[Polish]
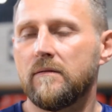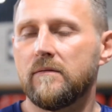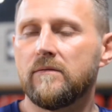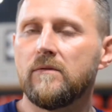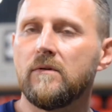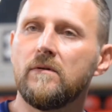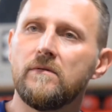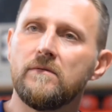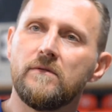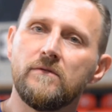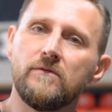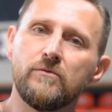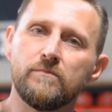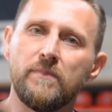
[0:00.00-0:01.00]
No, no
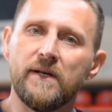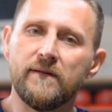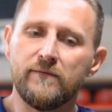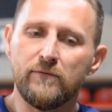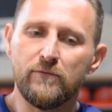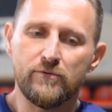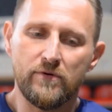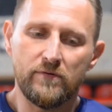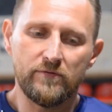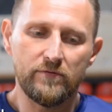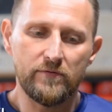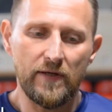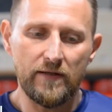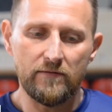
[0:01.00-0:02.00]
du bardzo dużą.
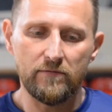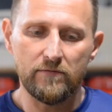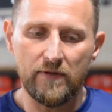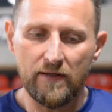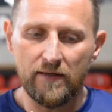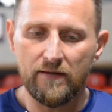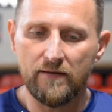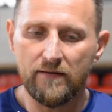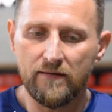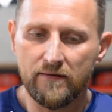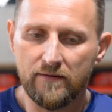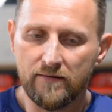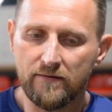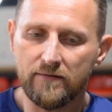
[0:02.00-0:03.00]
Tutaj, tutaj
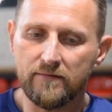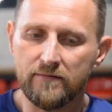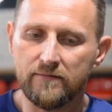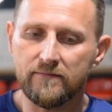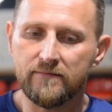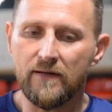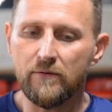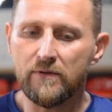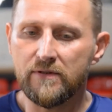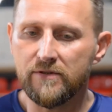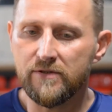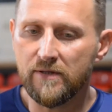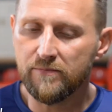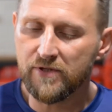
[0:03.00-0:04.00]
y, cały
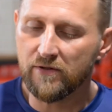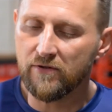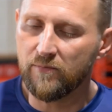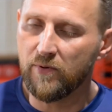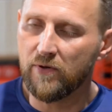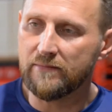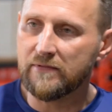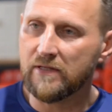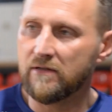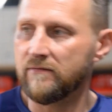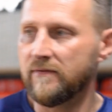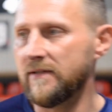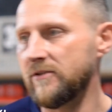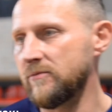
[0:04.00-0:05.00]
tydzień przed Opolem
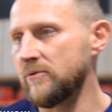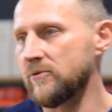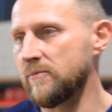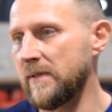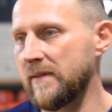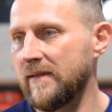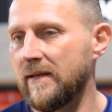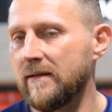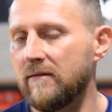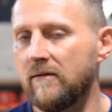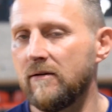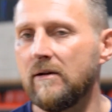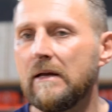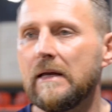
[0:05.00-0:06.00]
trenowaliśmy już bez
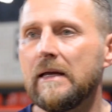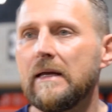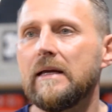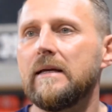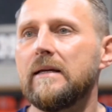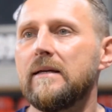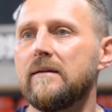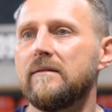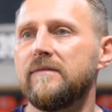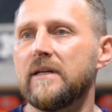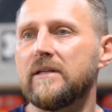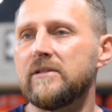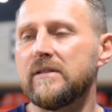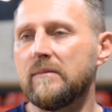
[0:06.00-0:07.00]
niego. E, w
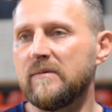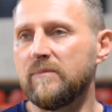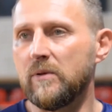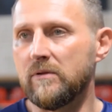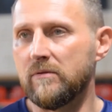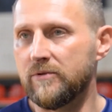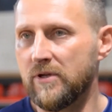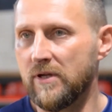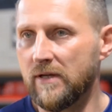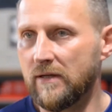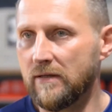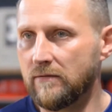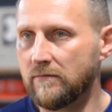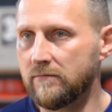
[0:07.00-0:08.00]
jakiś tam sposób
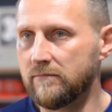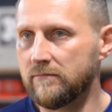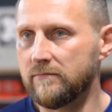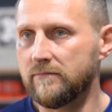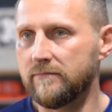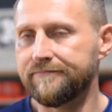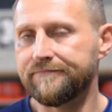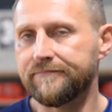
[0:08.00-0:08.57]
się mm,